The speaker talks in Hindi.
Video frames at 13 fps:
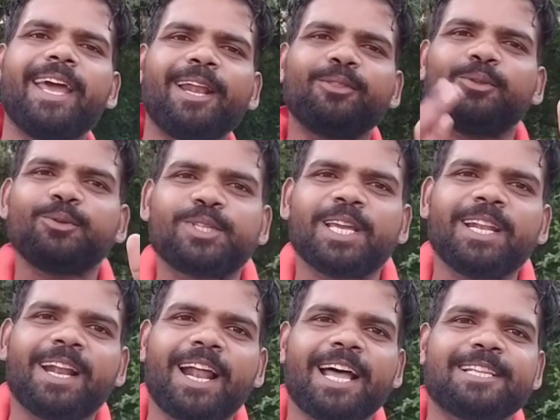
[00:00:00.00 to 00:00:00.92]
यार
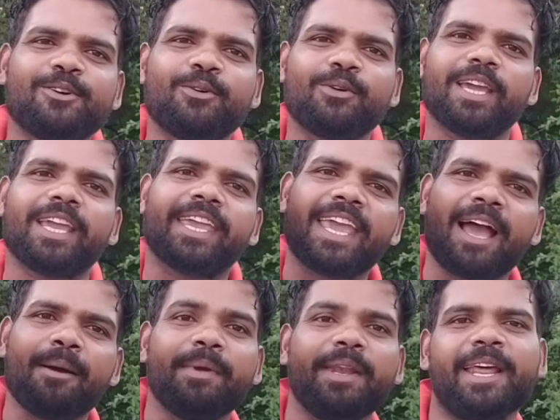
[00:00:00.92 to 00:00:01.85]
तुझसे नाराज होके
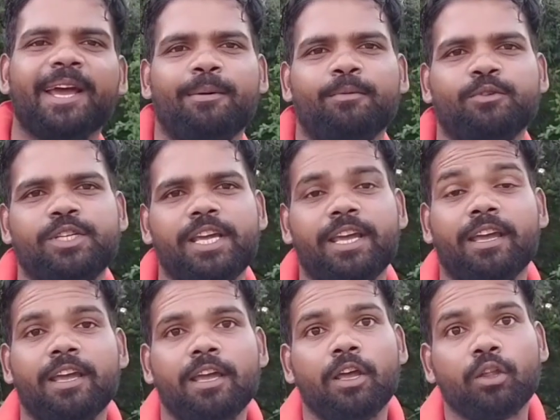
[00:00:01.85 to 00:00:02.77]
क्या मिलेगा
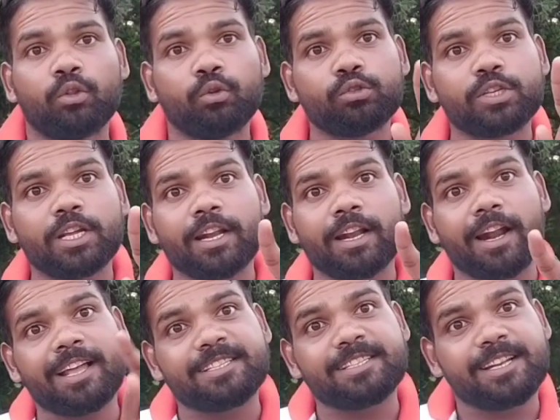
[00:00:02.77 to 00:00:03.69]
मुझे तुझसे
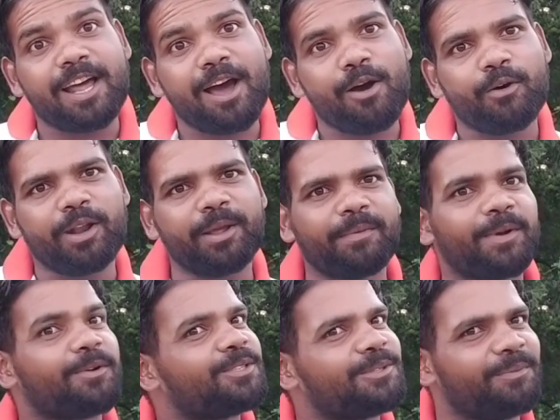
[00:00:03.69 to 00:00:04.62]
नाराज ना होने
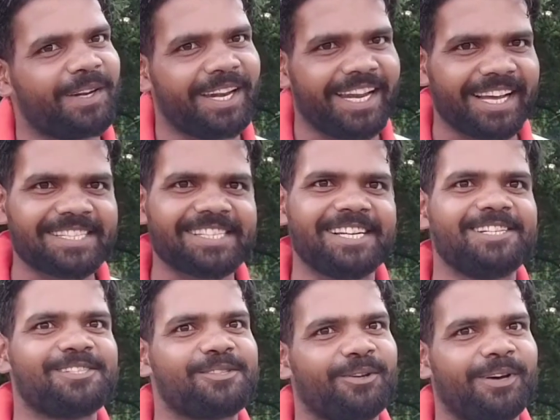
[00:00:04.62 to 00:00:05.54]
पर कुछ मिलने का
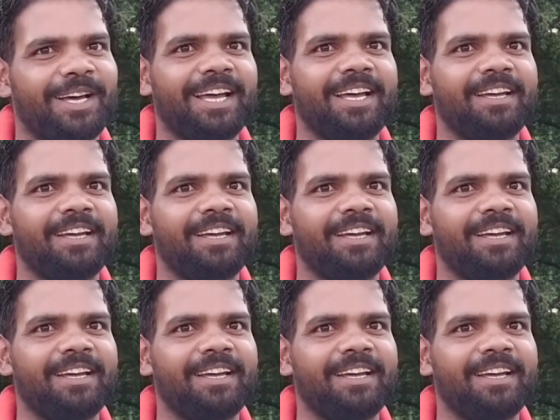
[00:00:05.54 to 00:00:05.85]
चांस तो है